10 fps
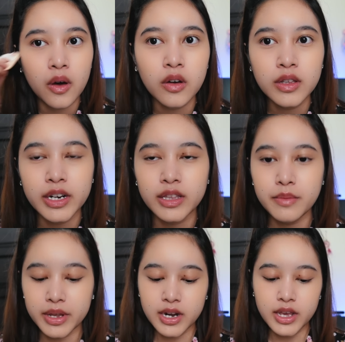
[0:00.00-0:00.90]
oh ternyata
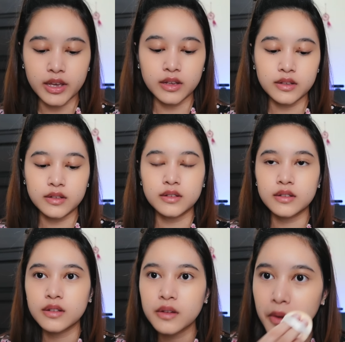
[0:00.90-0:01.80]
beda ya
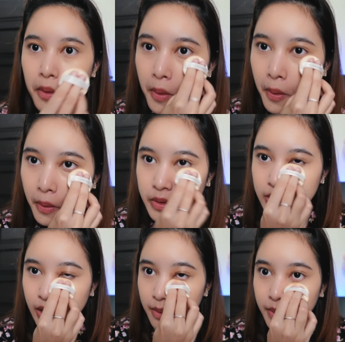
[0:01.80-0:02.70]

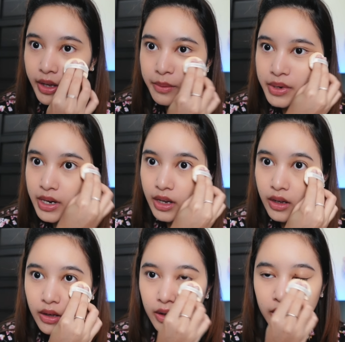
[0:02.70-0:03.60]
setelah pakai bedak
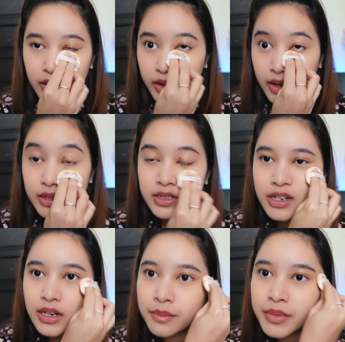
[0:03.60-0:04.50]
kayak
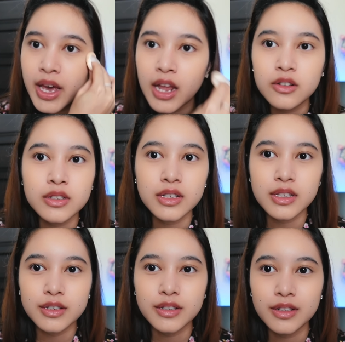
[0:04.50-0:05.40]
jadi lebih halus
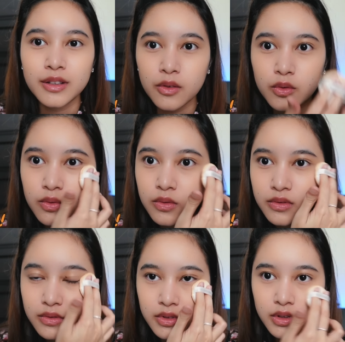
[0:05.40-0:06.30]
gitu
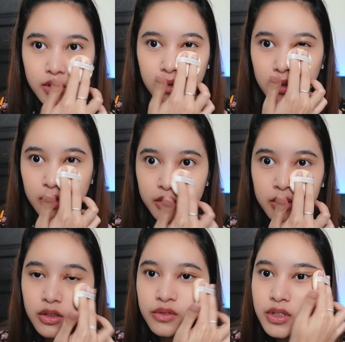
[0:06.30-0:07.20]
mantap
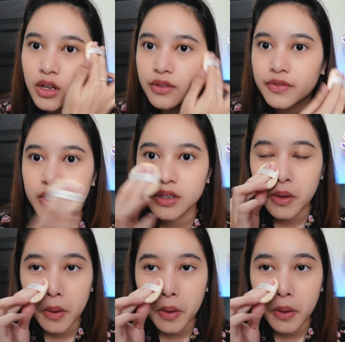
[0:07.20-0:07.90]
so soft